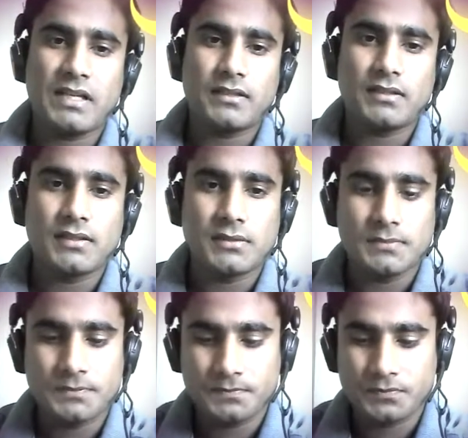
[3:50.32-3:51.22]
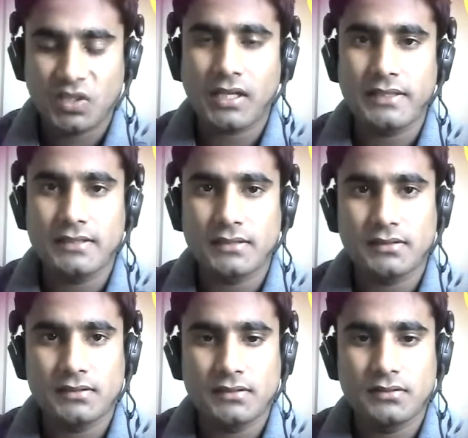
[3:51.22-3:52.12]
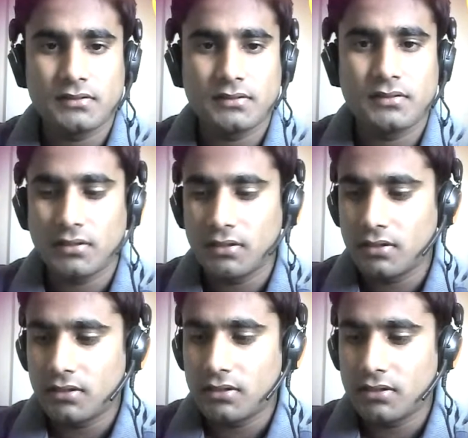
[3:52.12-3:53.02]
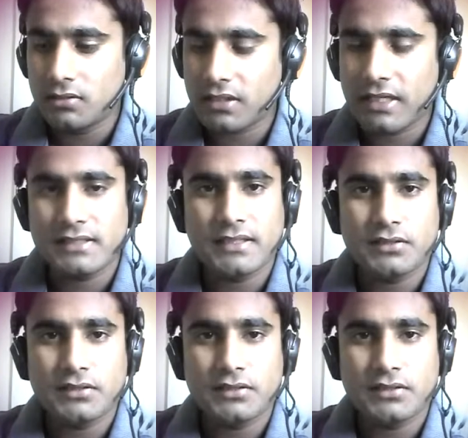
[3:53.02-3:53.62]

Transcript: একটা ক্রাইসিস যেমন কাজ